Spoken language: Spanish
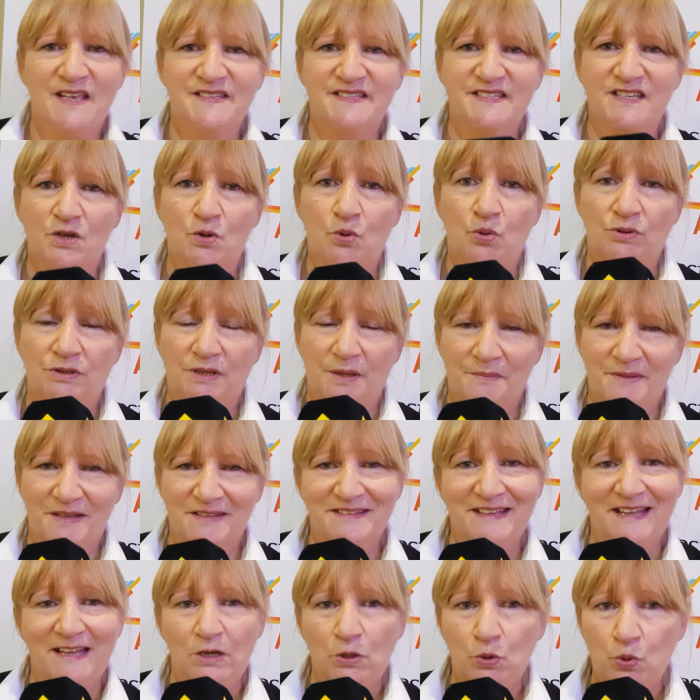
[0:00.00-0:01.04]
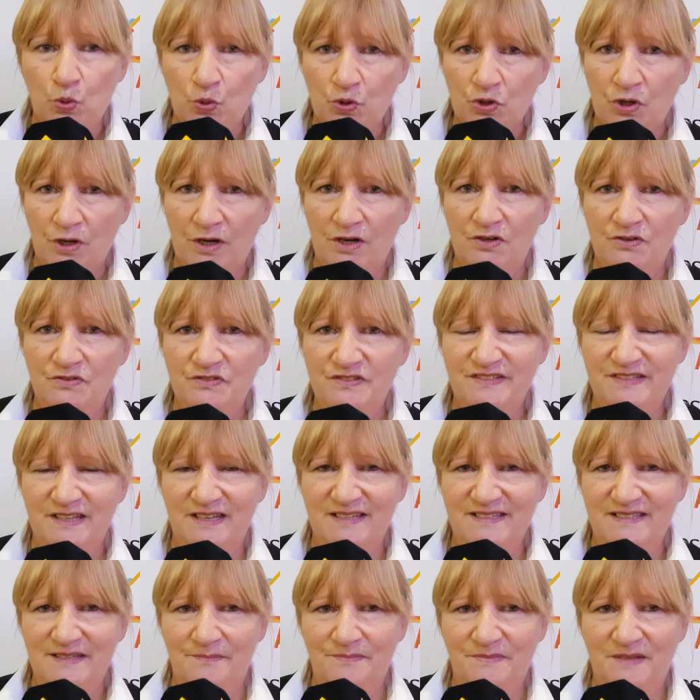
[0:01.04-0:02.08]
Sí, justamente, el 1 al 11 de
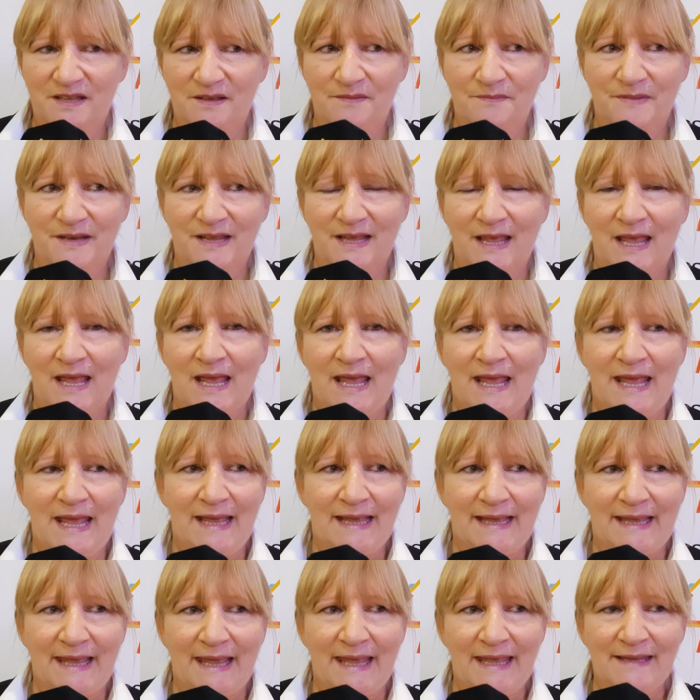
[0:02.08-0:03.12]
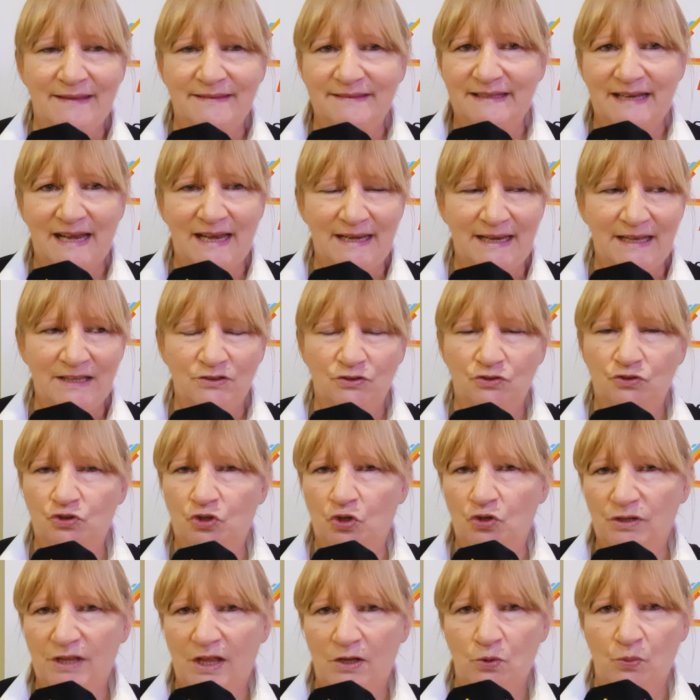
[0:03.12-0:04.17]
septiembre, que entren en
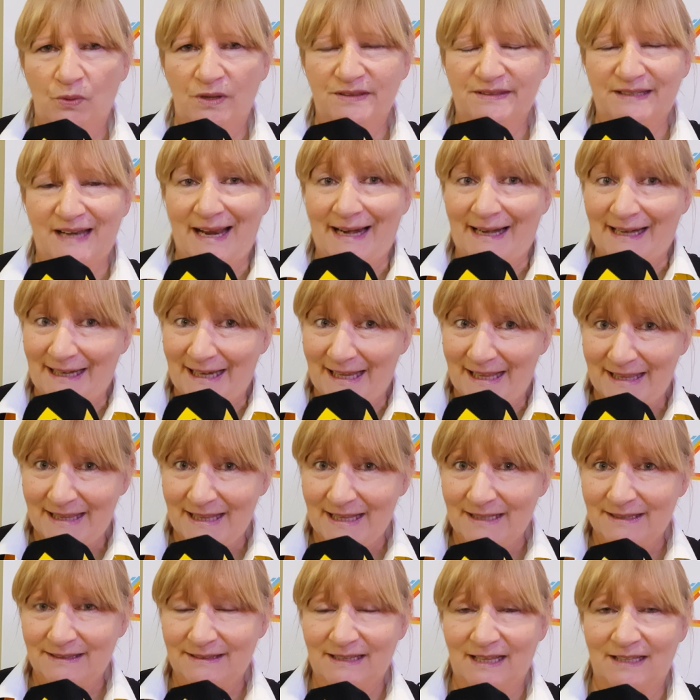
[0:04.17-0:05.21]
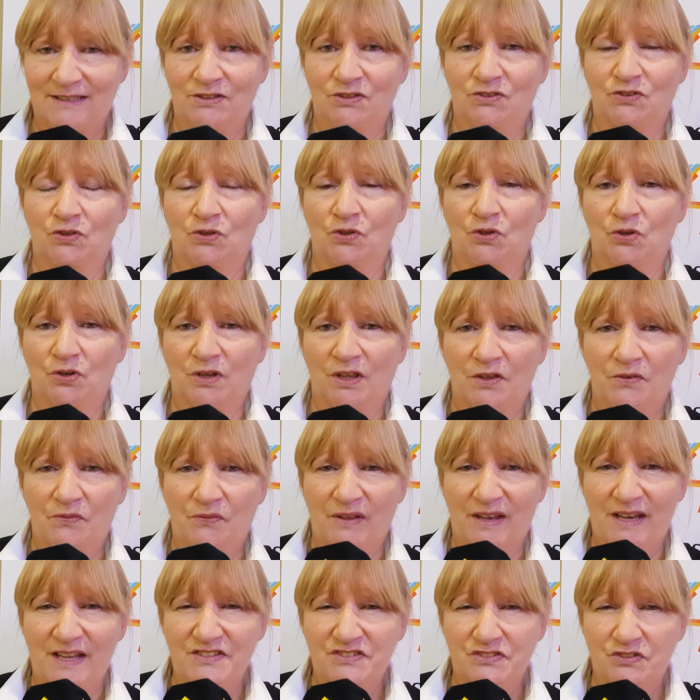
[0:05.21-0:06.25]
todas nuestras redes, tanto lo que es
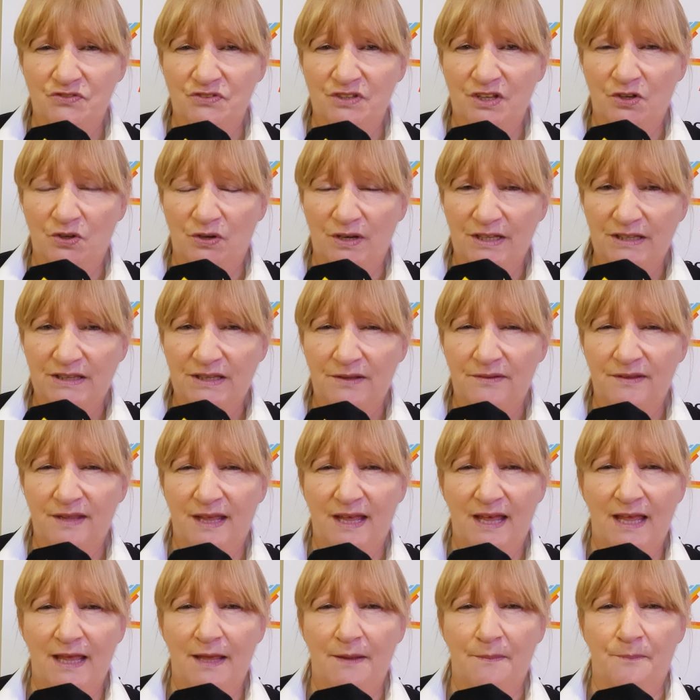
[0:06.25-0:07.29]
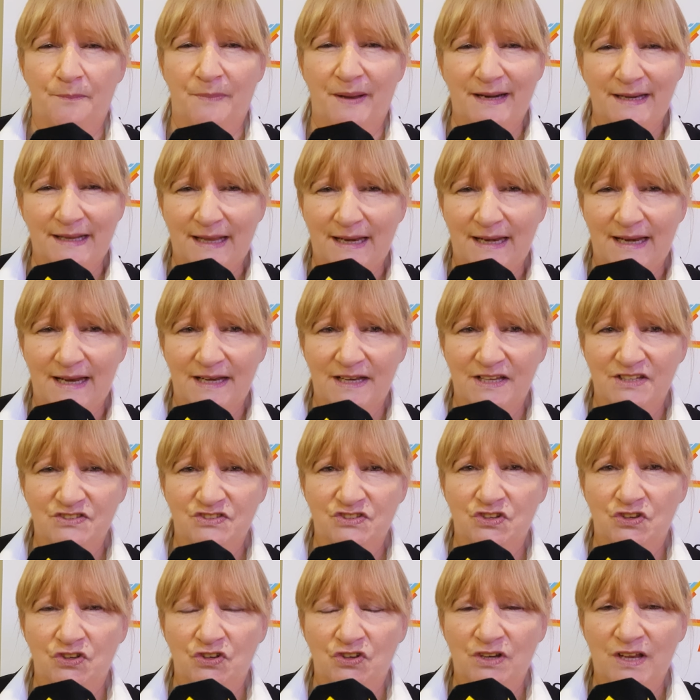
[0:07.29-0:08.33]
Federación de Colectividades, Parque Las
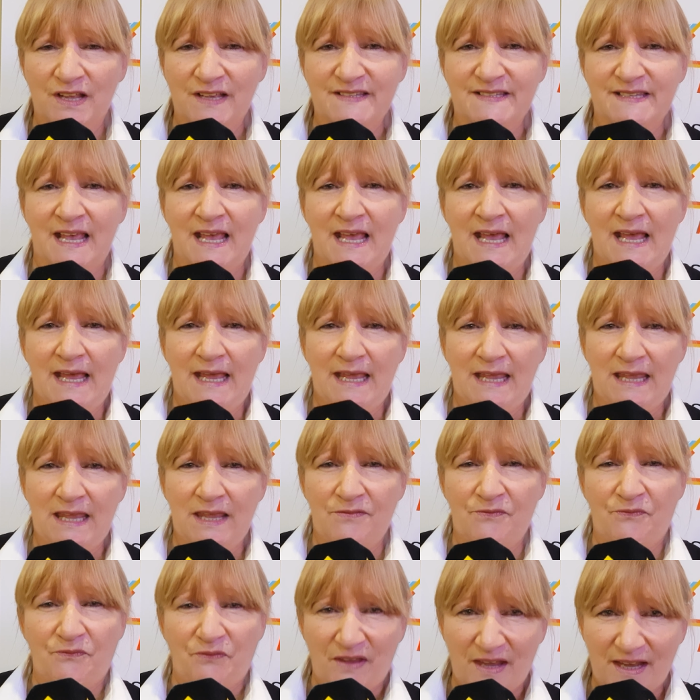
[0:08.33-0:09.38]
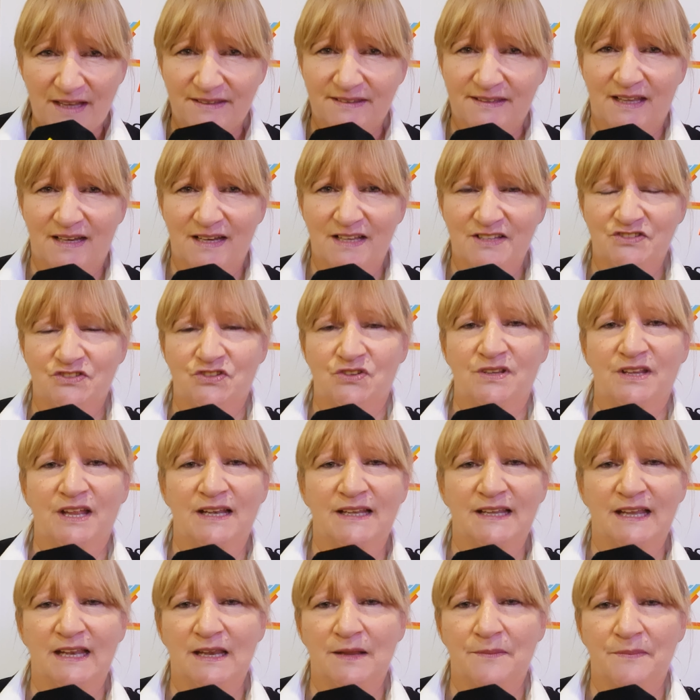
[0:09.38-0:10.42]
Naciones y Fiesta
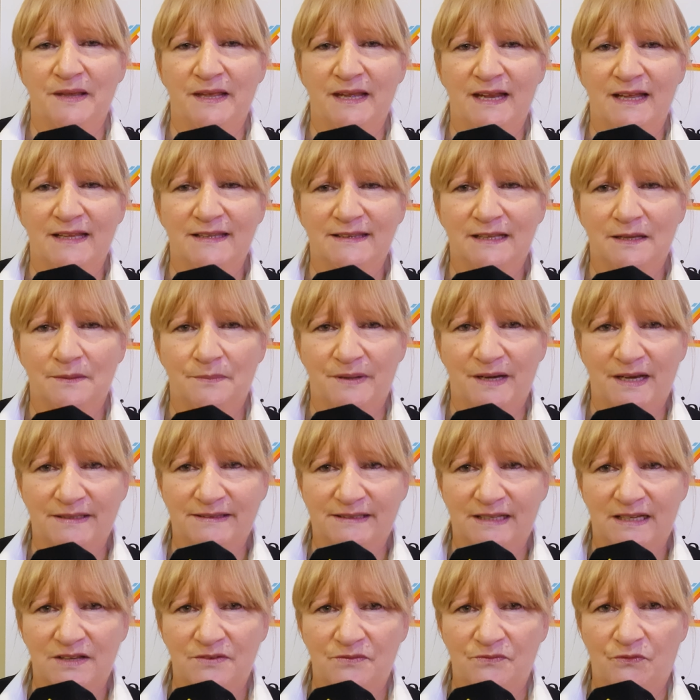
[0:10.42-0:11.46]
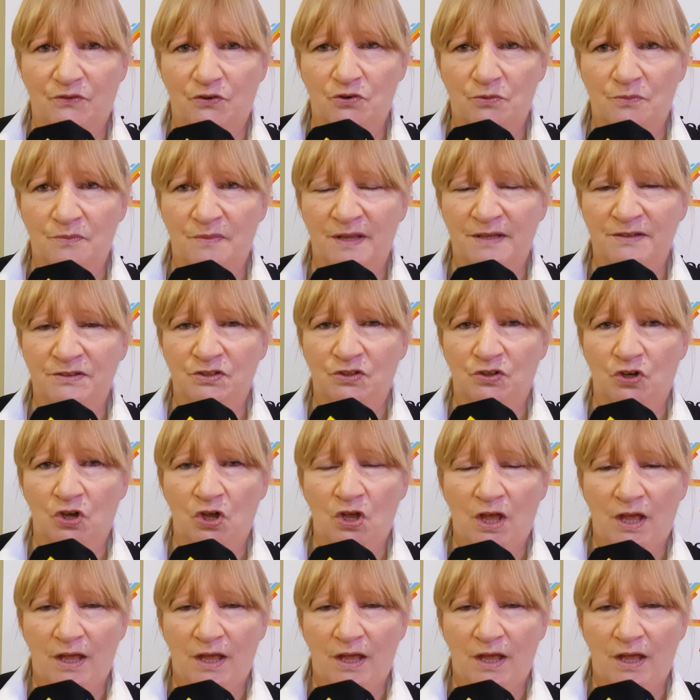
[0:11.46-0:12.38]
Nacional del Inmigrante, para estar informando